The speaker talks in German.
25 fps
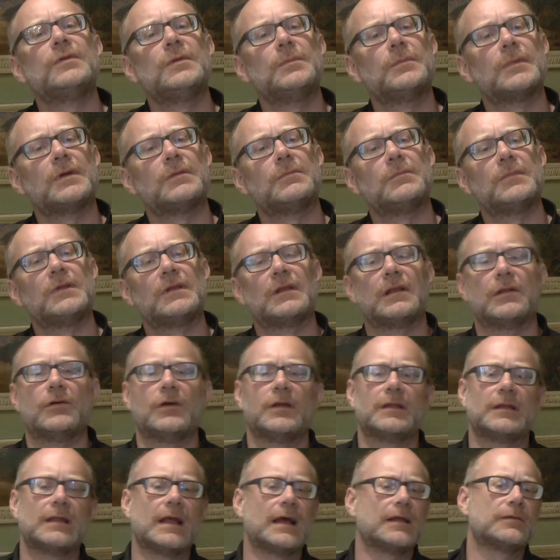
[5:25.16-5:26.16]
wie man mit
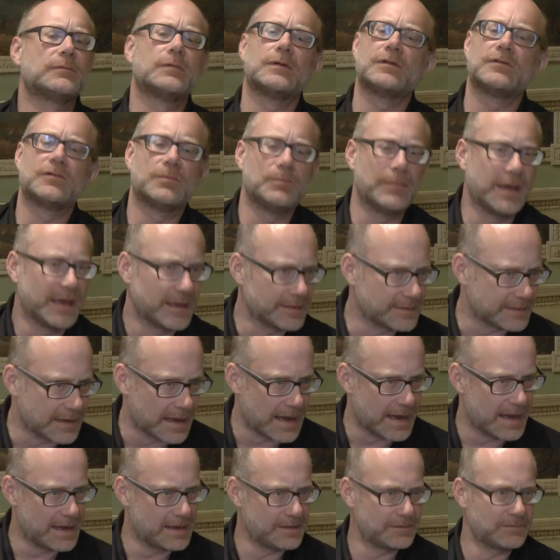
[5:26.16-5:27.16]
Leuten hat man zu mehr
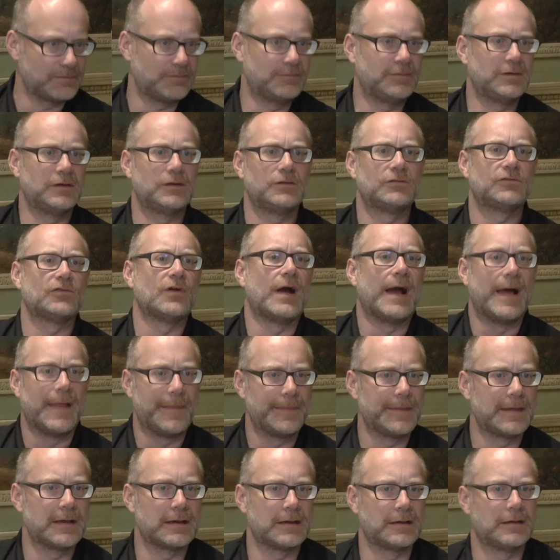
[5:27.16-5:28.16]
Draht wie zu
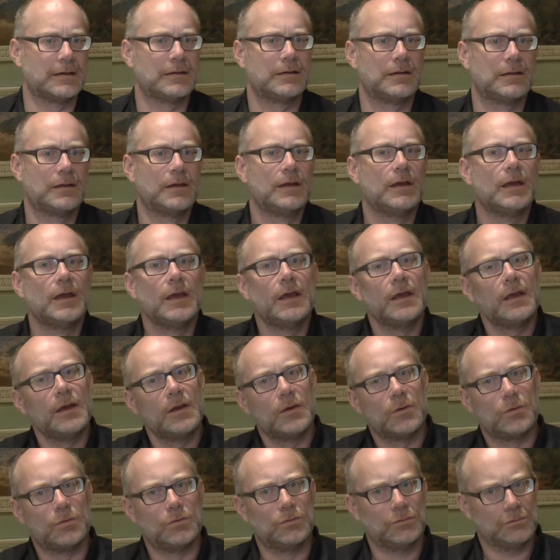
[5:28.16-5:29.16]
anderen.
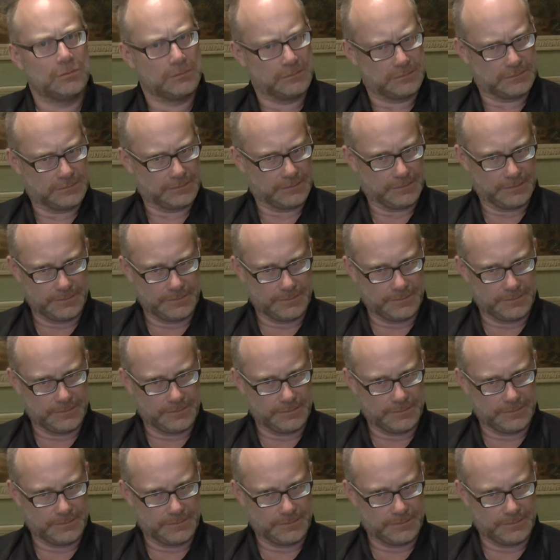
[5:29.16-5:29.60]
Und